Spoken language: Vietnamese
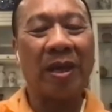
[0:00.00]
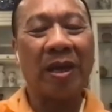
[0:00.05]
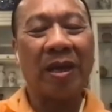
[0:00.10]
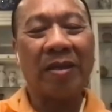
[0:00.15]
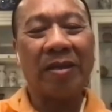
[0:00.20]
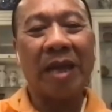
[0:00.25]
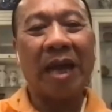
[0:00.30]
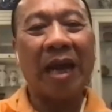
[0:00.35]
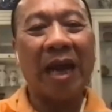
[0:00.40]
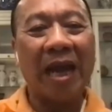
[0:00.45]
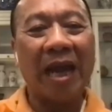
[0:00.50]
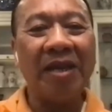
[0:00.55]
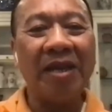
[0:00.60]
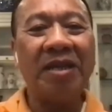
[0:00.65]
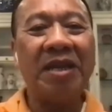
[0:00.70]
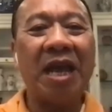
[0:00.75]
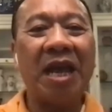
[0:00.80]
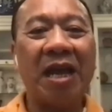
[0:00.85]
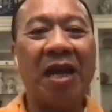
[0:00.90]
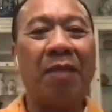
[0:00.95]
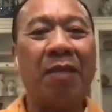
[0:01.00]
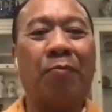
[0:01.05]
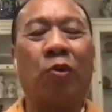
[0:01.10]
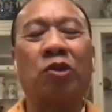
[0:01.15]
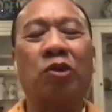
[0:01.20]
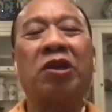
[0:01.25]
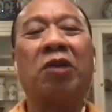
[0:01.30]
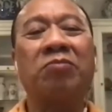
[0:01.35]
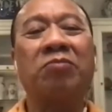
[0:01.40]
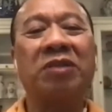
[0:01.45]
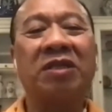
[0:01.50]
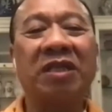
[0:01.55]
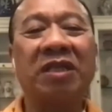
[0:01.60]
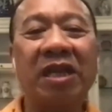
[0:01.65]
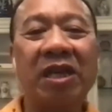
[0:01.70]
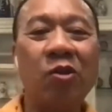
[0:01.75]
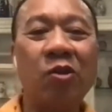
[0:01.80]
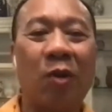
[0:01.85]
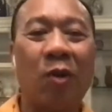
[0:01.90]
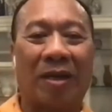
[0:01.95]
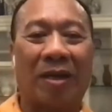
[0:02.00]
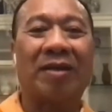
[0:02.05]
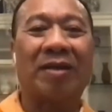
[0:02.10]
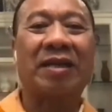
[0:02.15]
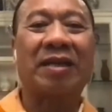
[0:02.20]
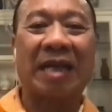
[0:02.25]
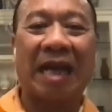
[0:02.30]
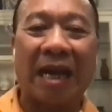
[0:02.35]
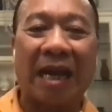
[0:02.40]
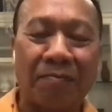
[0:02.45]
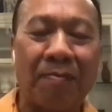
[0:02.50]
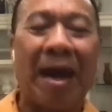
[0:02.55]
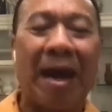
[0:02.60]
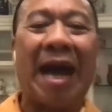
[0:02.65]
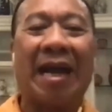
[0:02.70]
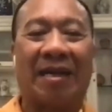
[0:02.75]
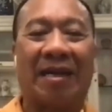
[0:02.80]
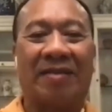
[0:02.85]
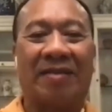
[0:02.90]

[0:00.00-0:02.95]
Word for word: đã lấy đây là một trong những kỹ thuật căn bản